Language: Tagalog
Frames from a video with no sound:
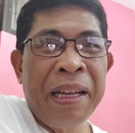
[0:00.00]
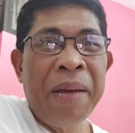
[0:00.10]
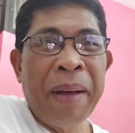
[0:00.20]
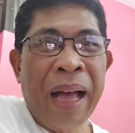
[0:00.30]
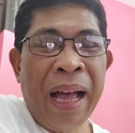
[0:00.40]

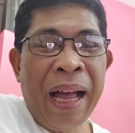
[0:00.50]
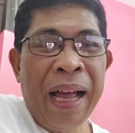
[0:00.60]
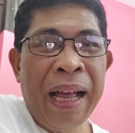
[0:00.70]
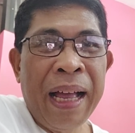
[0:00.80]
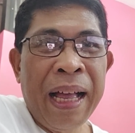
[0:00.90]
Di ba?
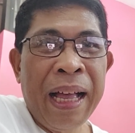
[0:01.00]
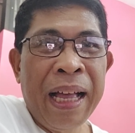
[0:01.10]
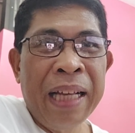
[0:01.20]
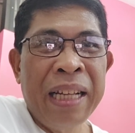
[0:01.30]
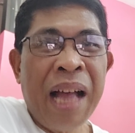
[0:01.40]

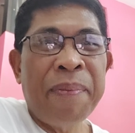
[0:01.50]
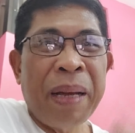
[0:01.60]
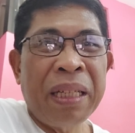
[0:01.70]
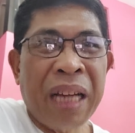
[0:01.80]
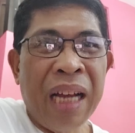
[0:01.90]

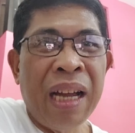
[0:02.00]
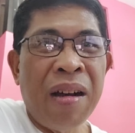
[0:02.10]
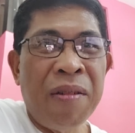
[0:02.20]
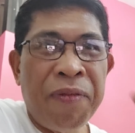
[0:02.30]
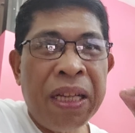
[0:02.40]
Dapat
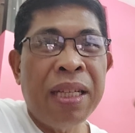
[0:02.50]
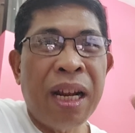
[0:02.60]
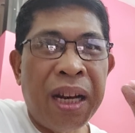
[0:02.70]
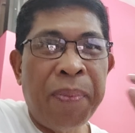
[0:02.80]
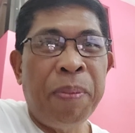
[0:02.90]
sana
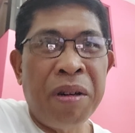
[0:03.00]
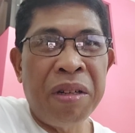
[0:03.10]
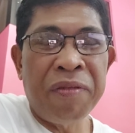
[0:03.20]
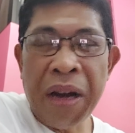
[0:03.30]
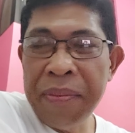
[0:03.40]
official
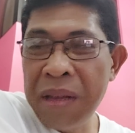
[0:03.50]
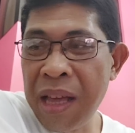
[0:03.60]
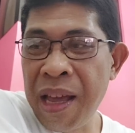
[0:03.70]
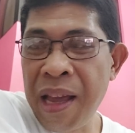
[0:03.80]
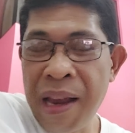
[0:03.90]
report from
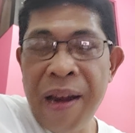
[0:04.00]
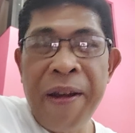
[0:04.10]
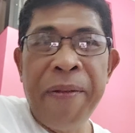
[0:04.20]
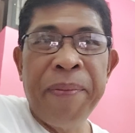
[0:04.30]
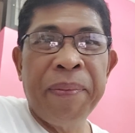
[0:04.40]
the
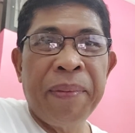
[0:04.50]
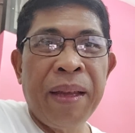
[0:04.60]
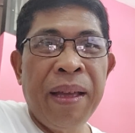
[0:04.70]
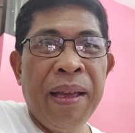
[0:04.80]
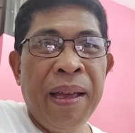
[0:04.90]

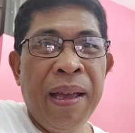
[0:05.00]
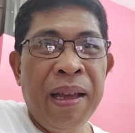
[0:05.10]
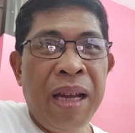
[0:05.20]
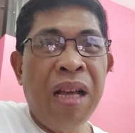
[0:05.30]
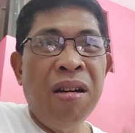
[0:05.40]

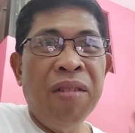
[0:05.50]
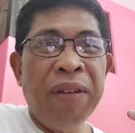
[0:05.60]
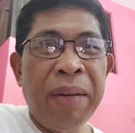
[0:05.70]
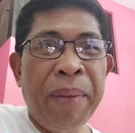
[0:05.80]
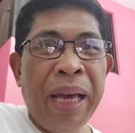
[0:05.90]
the
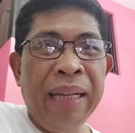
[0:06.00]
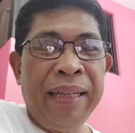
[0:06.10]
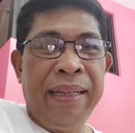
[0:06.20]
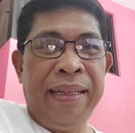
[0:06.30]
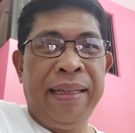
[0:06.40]

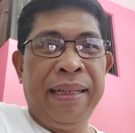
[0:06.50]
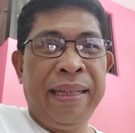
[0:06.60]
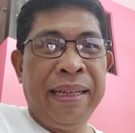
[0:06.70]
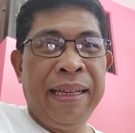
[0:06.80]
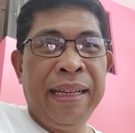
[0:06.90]
government
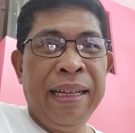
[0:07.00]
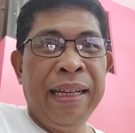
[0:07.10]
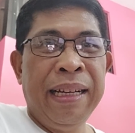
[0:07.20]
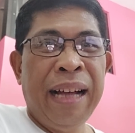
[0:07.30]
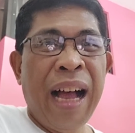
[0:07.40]

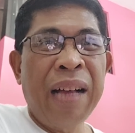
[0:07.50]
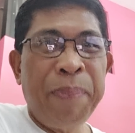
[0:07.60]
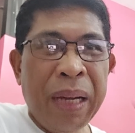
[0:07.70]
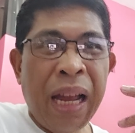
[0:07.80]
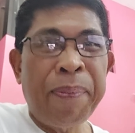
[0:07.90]

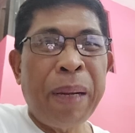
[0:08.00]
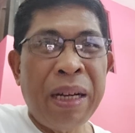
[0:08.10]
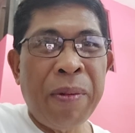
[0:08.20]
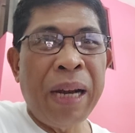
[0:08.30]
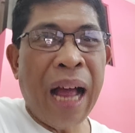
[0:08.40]
ang
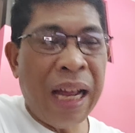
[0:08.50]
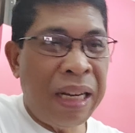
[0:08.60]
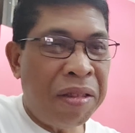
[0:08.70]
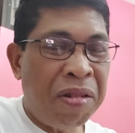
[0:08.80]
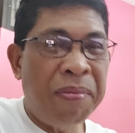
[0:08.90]

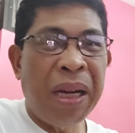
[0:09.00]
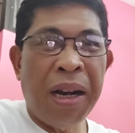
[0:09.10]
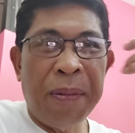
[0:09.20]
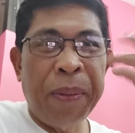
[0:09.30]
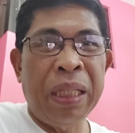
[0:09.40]
pinapaniwalaan nito
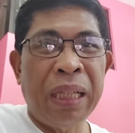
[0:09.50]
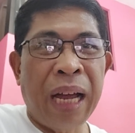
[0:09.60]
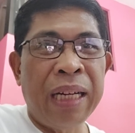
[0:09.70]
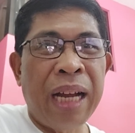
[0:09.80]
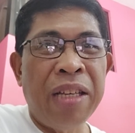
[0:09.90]
mga
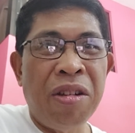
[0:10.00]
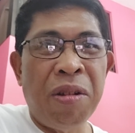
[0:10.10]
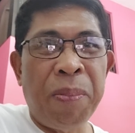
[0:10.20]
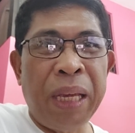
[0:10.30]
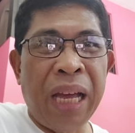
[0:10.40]
opisyal ng
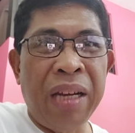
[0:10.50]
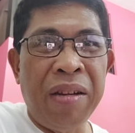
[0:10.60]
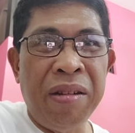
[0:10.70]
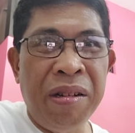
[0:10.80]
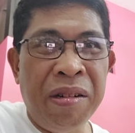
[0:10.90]
European
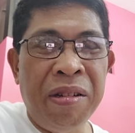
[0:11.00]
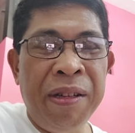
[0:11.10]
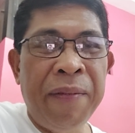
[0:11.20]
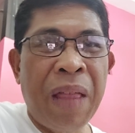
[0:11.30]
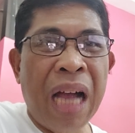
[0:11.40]

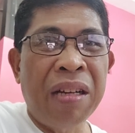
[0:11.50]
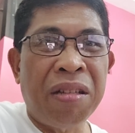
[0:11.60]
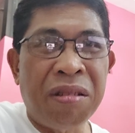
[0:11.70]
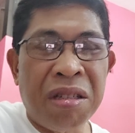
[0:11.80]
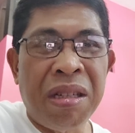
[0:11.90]
Union, ang
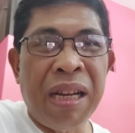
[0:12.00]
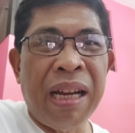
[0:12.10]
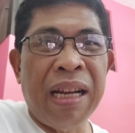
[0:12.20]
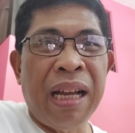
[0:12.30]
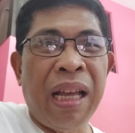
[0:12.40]
source
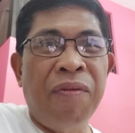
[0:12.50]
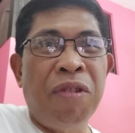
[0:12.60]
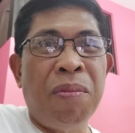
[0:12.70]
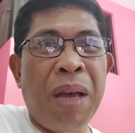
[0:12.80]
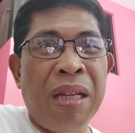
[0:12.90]
nila ng
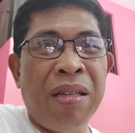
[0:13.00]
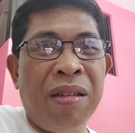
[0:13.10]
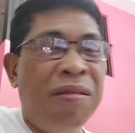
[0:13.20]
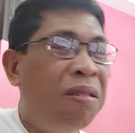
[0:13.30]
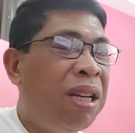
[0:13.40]

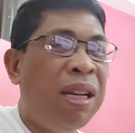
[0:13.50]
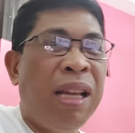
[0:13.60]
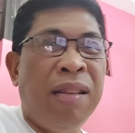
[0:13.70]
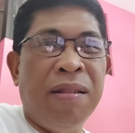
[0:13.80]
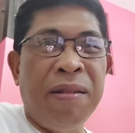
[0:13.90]
information kung
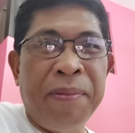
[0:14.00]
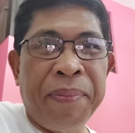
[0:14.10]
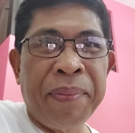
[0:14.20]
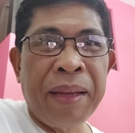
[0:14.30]
hindi yung